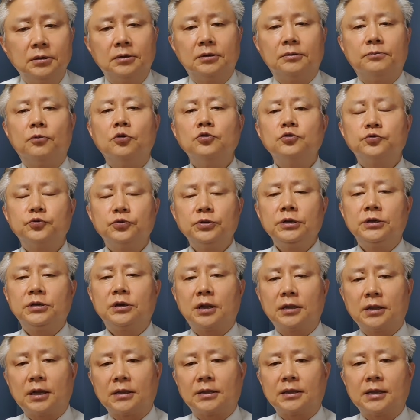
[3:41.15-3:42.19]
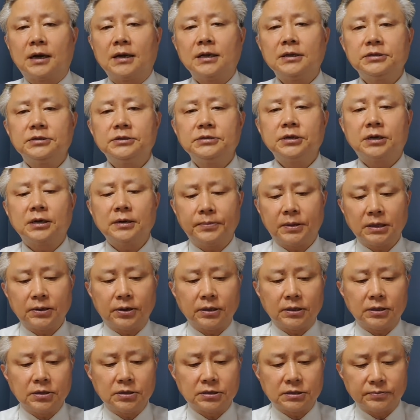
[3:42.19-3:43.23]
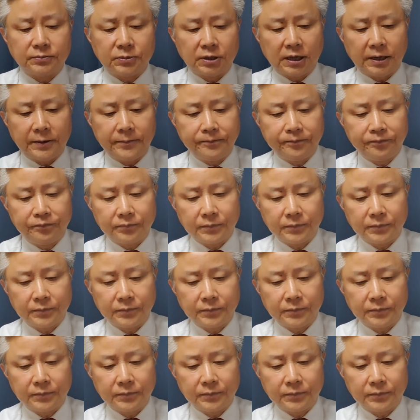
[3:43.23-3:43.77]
모순이 드러났다 하는 지적을 받아왔던 것입니다.